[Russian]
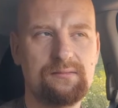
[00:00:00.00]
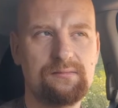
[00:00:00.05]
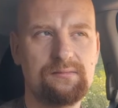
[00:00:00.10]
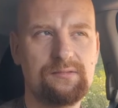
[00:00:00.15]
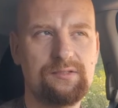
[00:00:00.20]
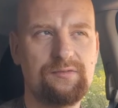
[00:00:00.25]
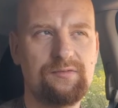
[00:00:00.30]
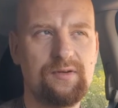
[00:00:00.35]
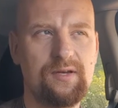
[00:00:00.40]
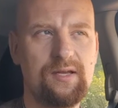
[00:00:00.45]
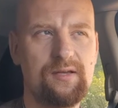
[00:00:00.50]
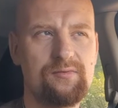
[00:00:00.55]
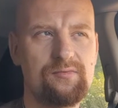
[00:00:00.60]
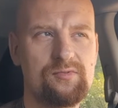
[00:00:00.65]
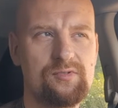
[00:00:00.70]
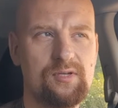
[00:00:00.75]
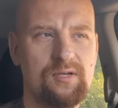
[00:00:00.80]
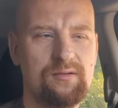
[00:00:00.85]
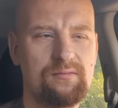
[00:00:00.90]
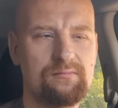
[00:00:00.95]

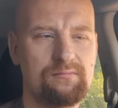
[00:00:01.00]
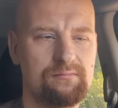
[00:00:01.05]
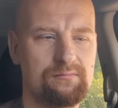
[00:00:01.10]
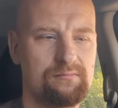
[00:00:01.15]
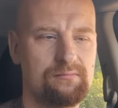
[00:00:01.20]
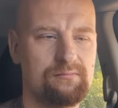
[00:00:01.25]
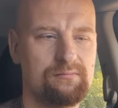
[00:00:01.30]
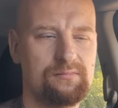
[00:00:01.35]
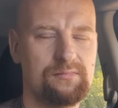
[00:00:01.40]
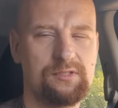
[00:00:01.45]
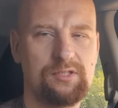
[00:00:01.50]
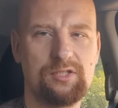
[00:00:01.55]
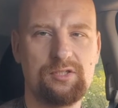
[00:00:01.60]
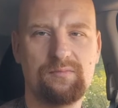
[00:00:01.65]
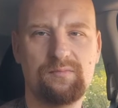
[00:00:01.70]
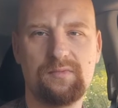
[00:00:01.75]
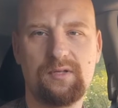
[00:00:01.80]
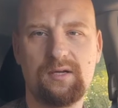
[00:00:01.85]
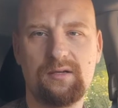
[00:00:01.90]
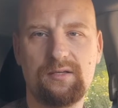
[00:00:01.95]
являются,
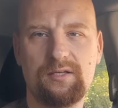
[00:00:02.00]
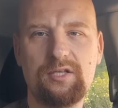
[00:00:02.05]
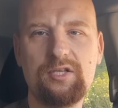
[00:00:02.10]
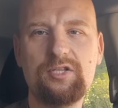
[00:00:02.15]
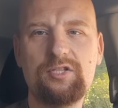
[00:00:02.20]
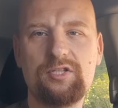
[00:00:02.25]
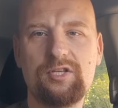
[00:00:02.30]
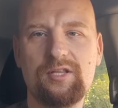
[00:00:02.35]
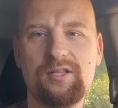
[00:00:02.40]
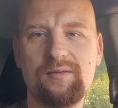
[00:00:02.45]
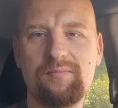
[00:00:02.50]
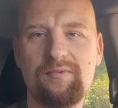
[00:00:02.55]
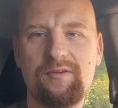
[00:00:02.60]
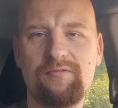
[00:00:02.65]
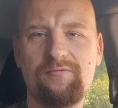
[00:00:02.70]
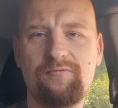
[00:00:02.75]
скажем так, истинными и